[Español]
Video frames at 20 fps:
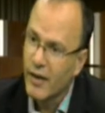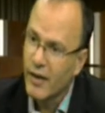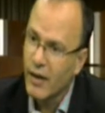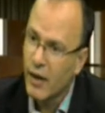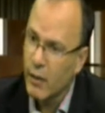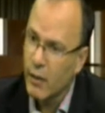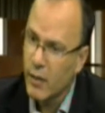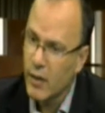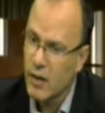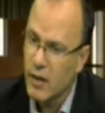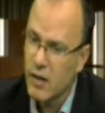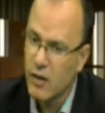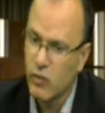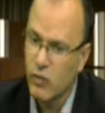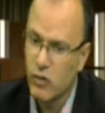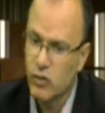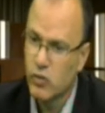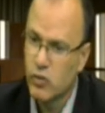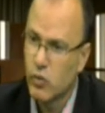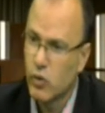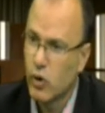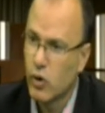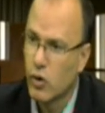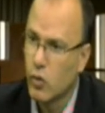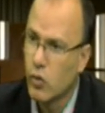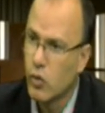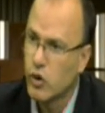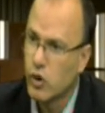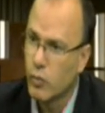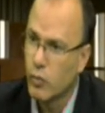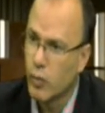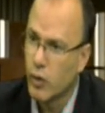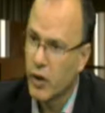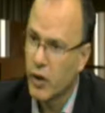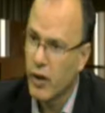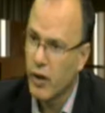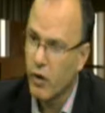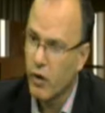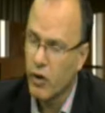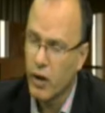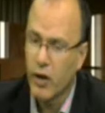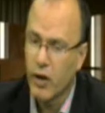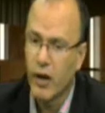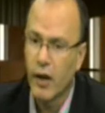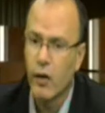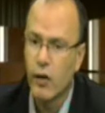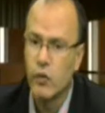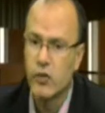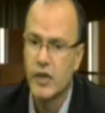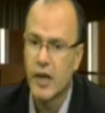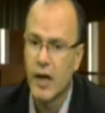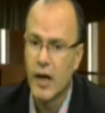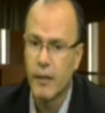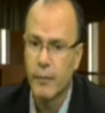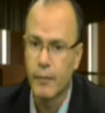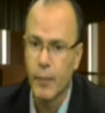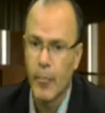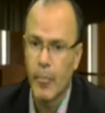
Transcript: La verdad que esto es un orgullo, porque creo que hay que luchar